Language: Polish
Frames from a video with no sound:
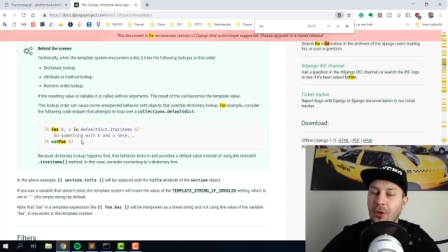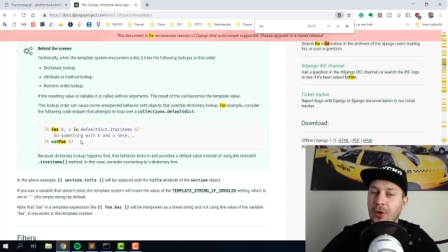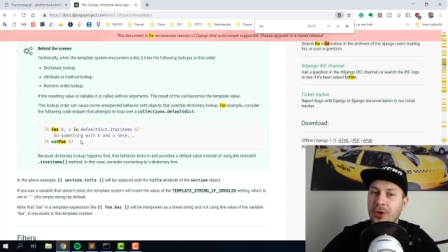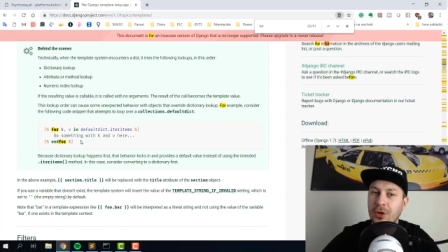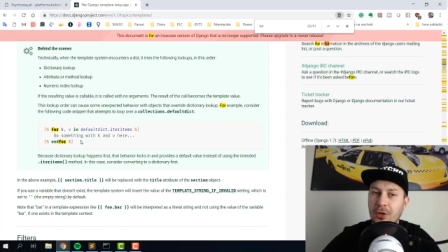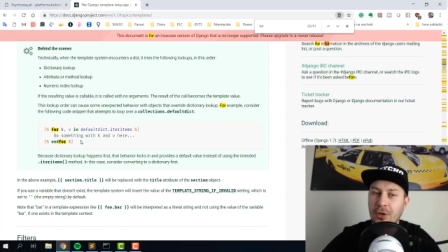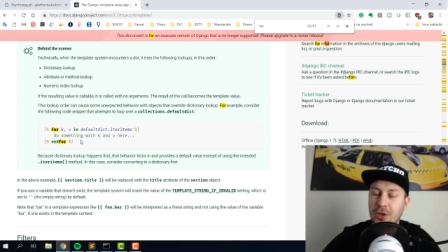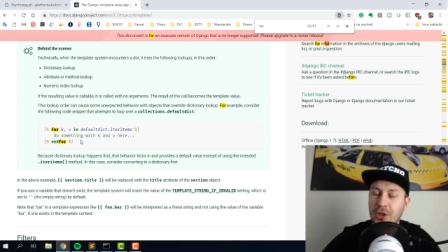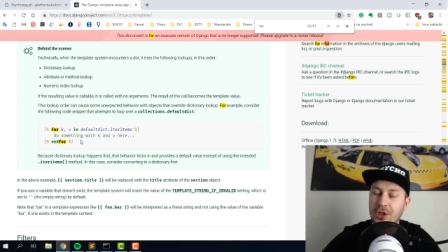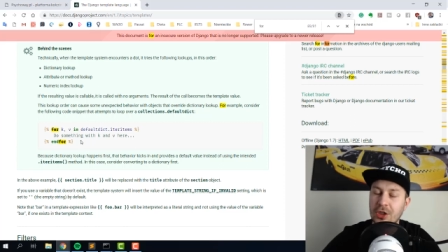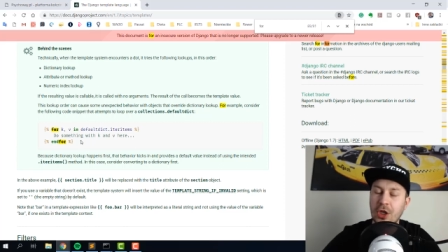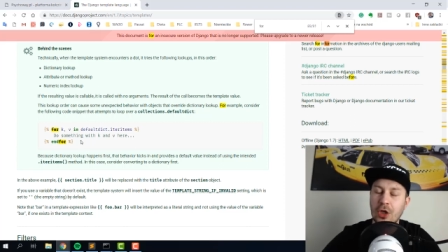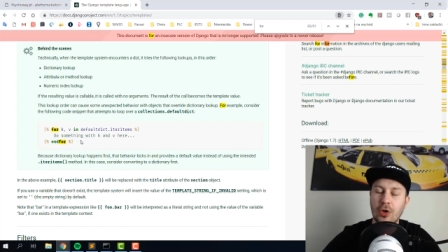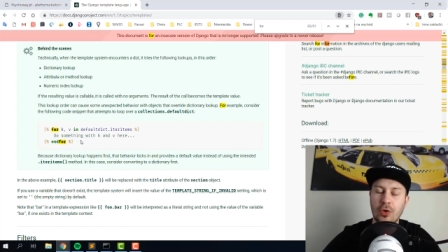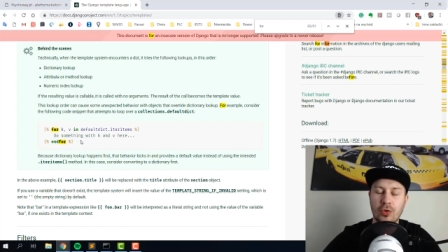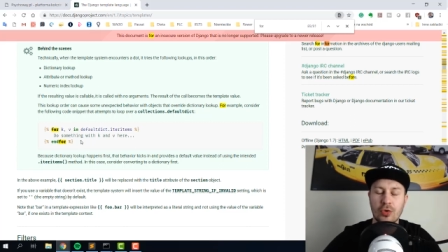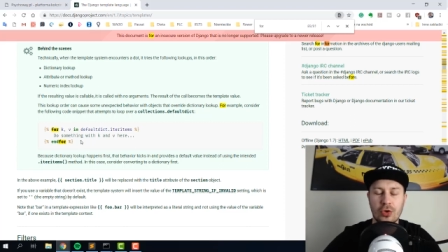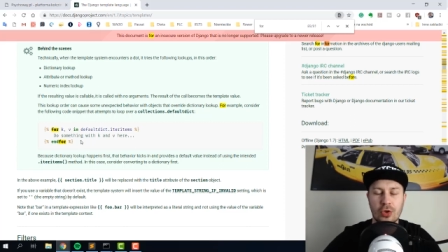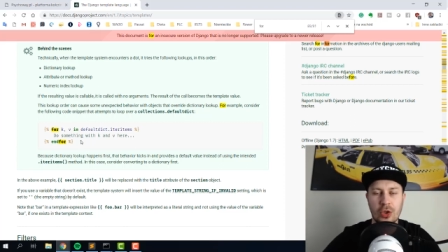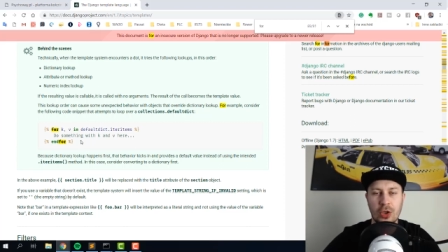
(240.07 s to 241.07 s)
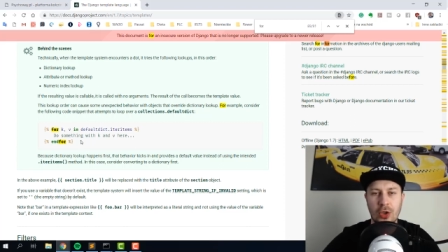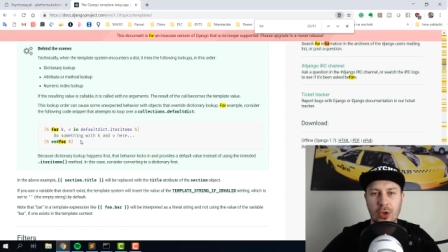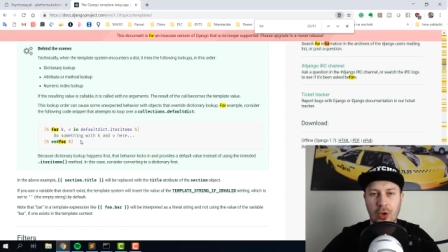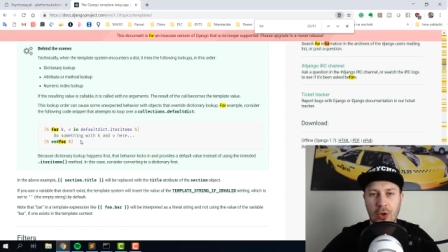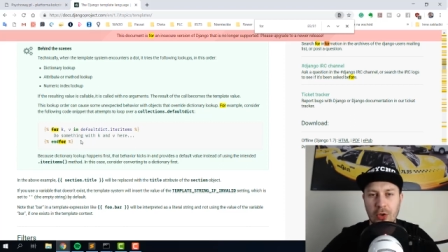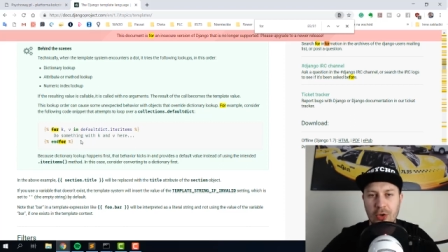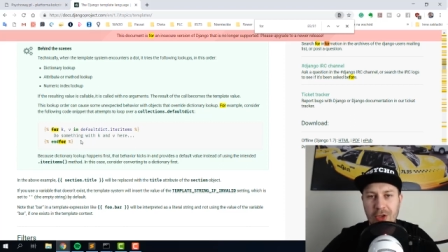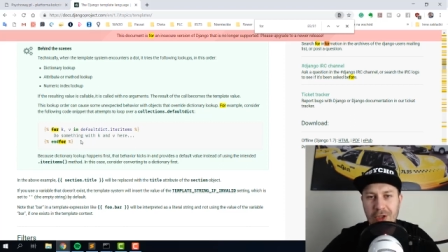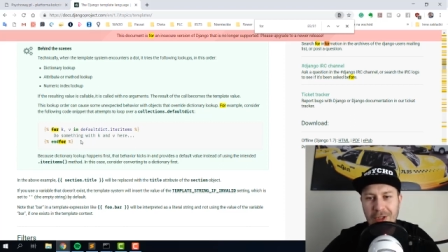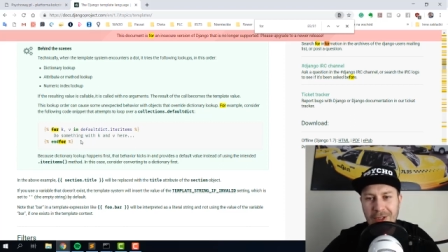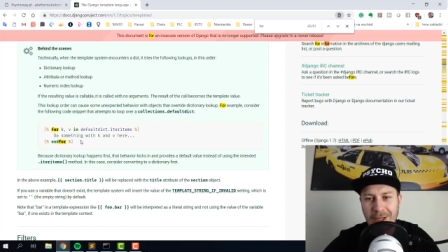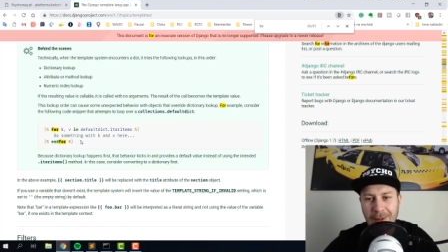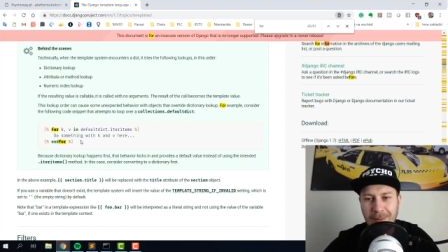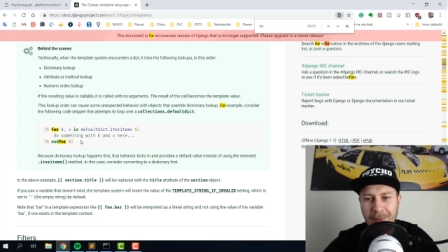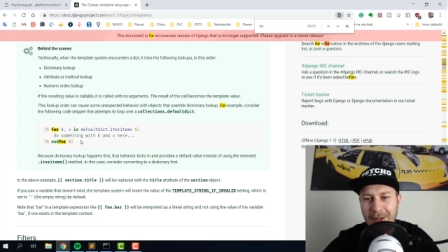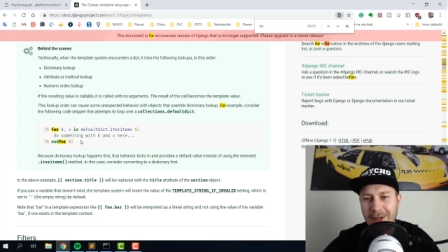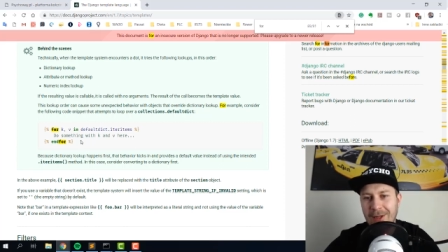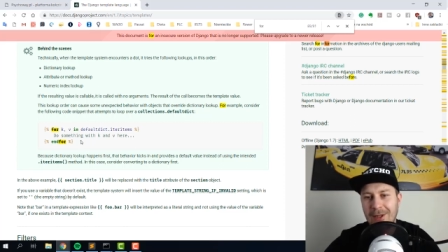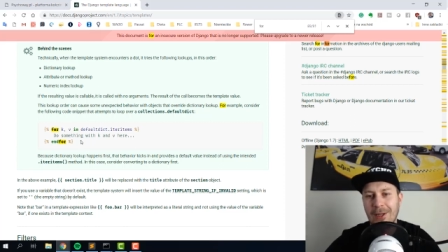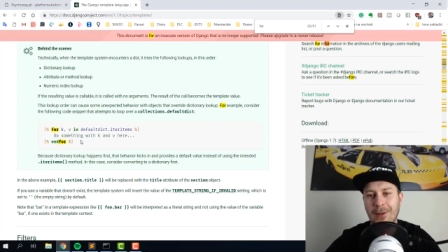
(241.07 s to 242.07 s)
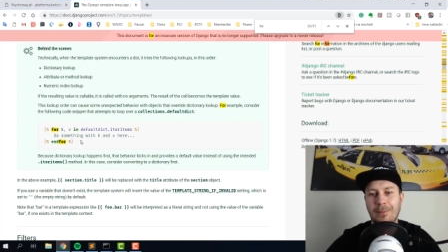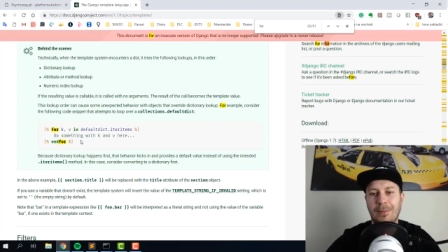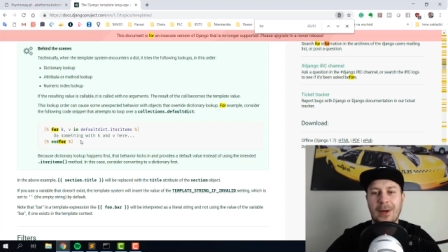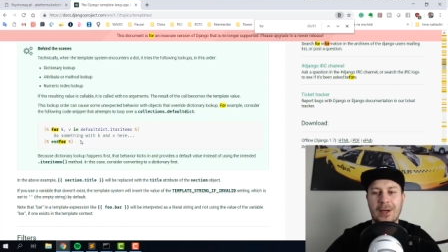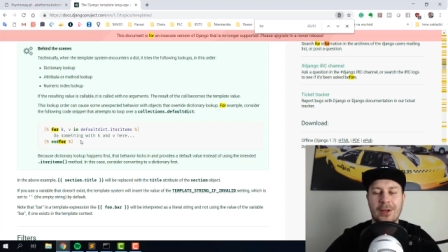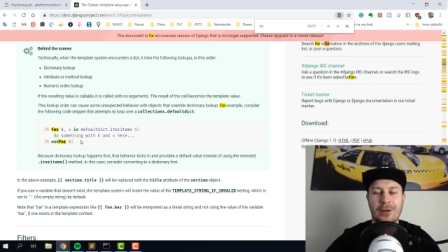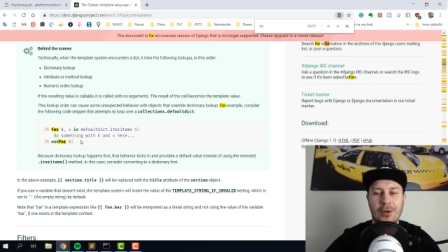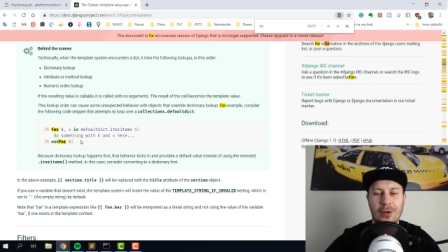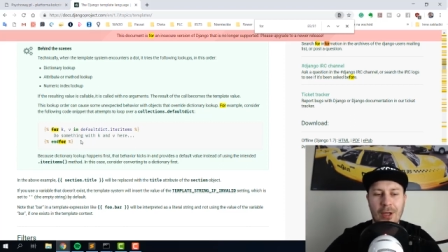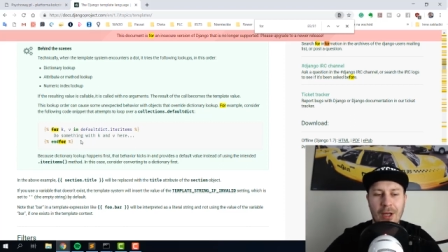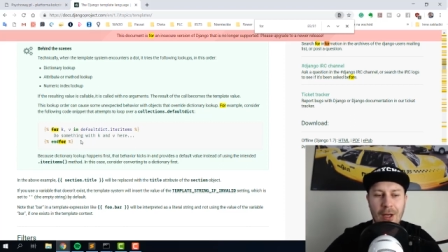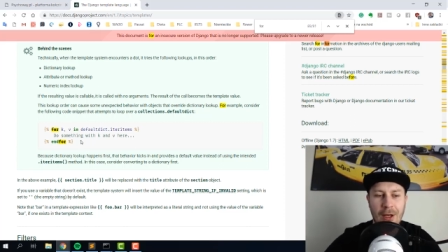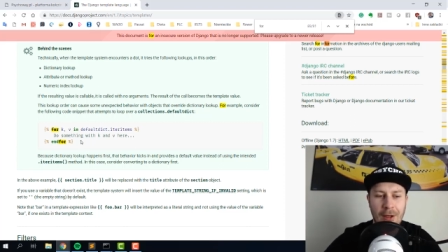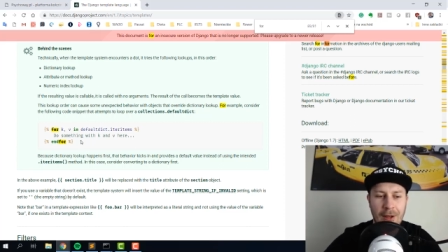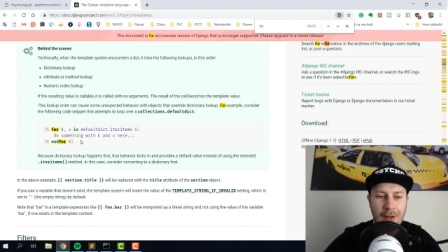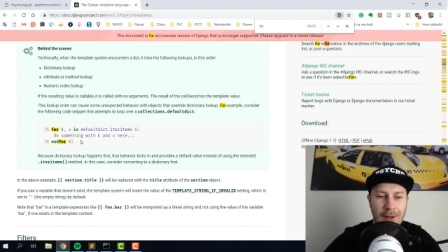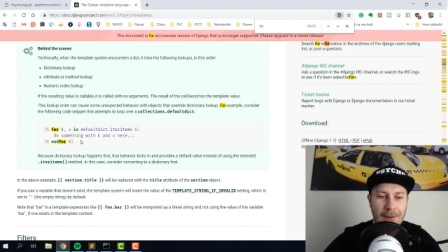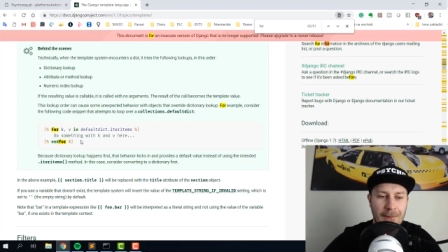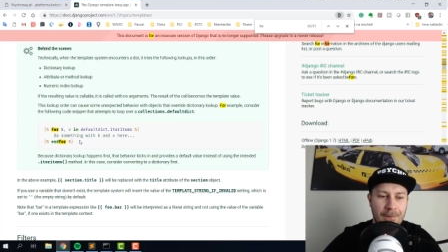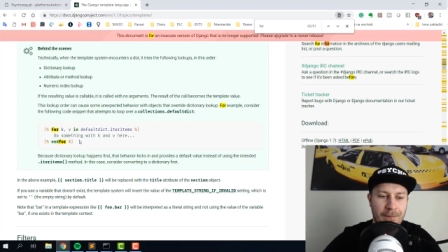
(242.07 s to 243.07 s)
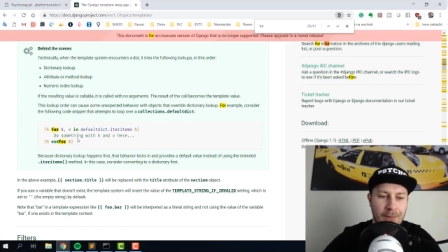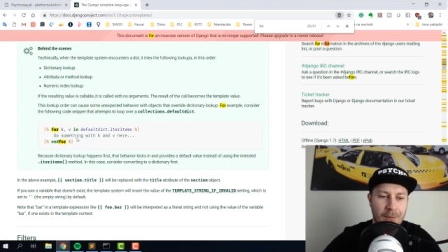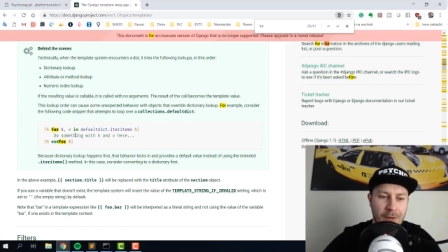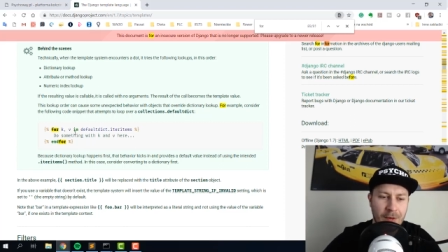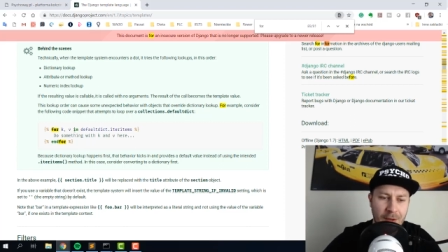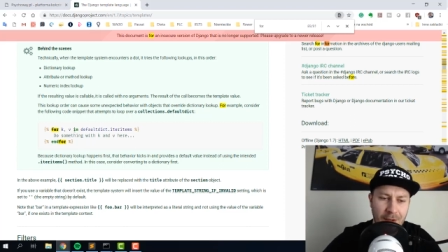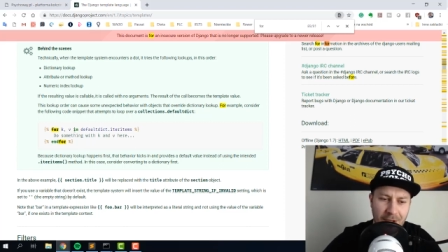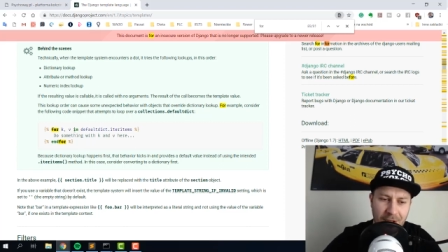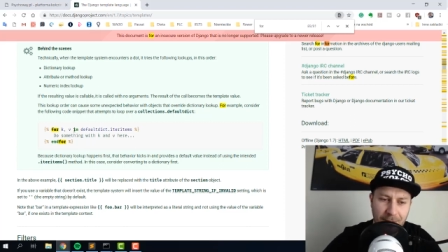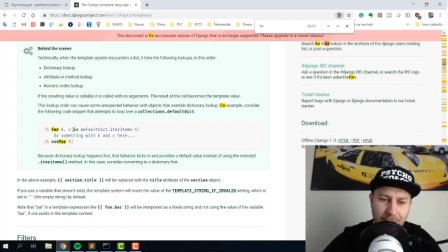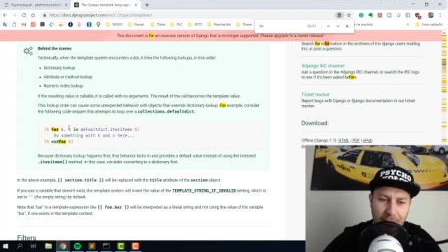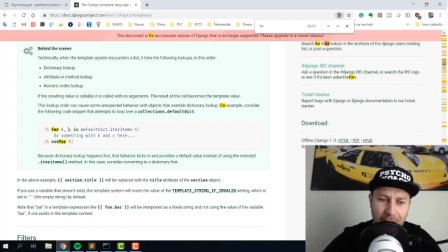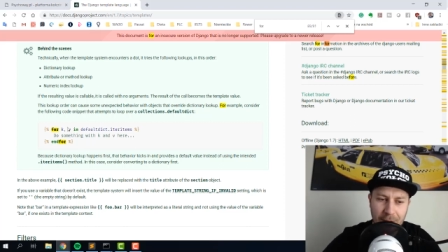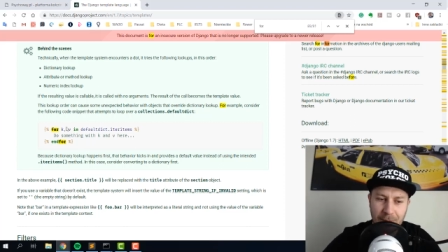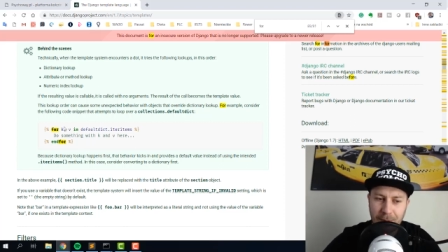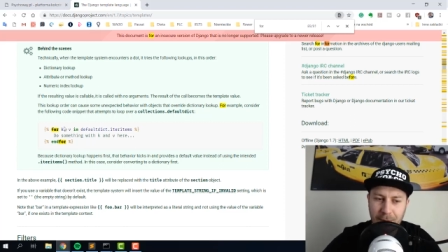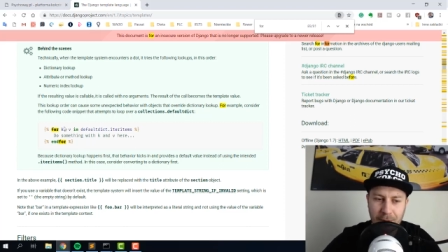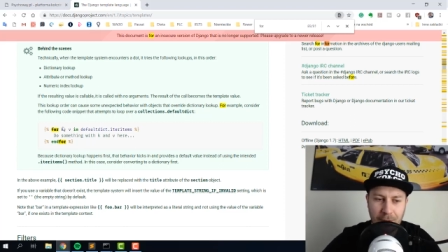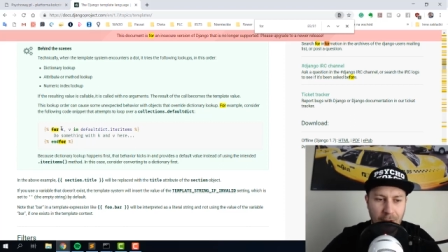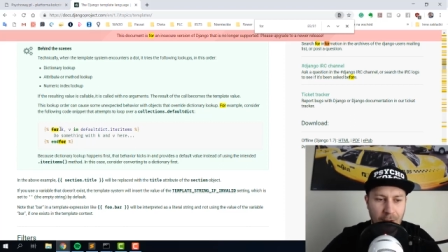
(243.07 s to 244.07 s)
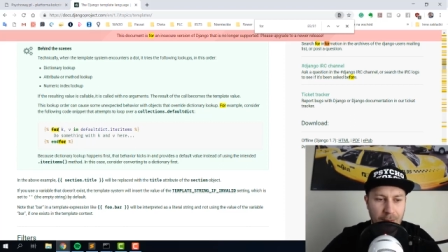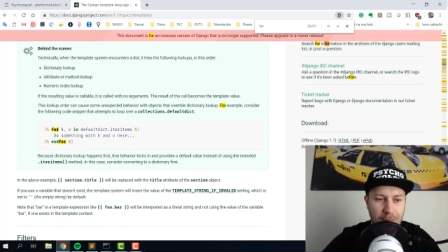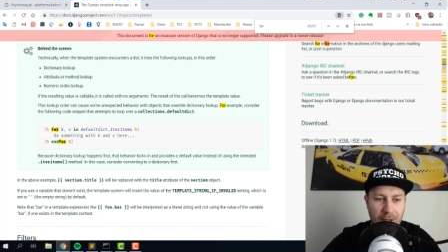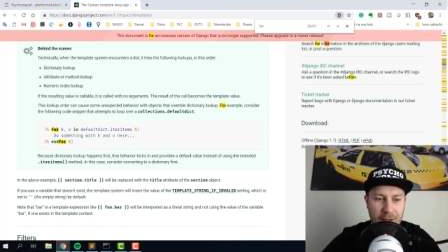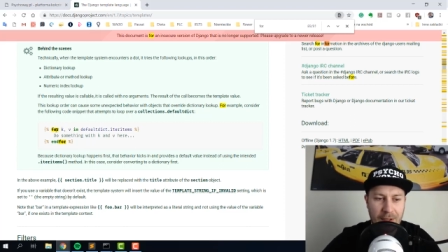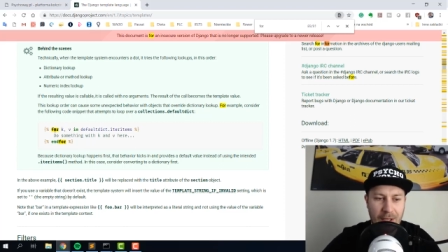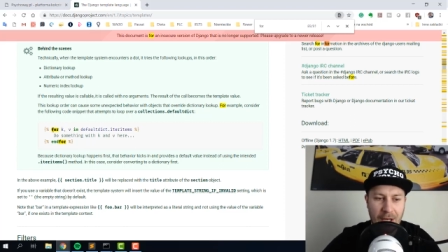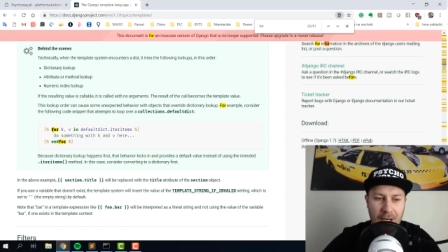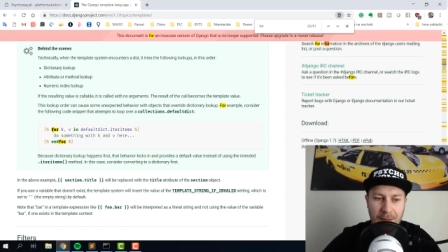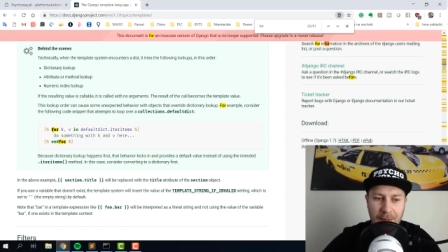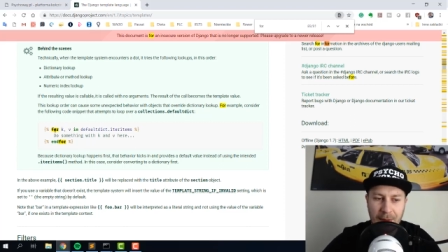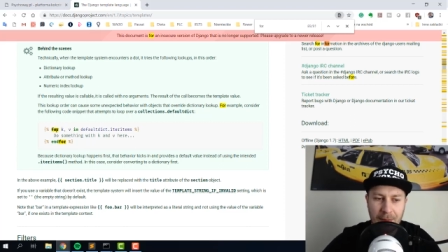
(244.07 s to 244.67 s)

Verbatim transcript: Ona się troszeczkę różni od tej pętli Pythona, no jest bardzo podobna, tak?